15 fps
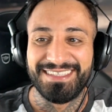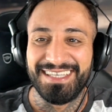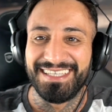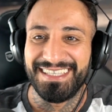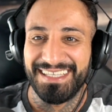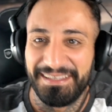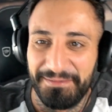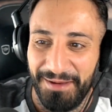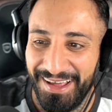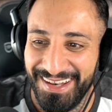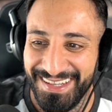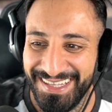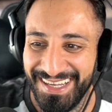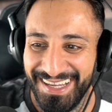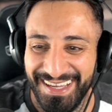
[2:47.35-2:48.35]
das jetzt mal
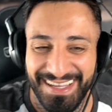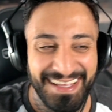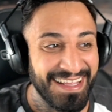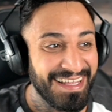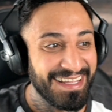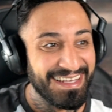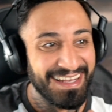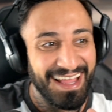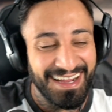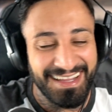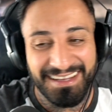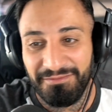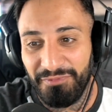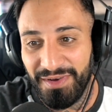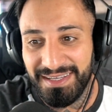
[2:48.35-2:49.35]
an, Digga.
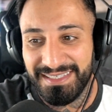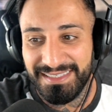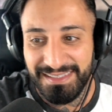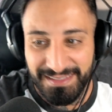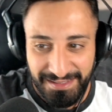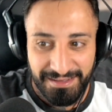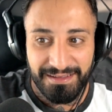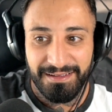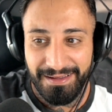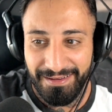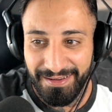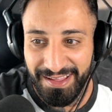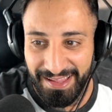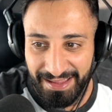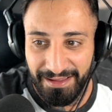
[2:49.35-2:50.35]
Nacken wachsen.
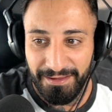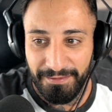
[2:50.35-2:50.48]
Okay,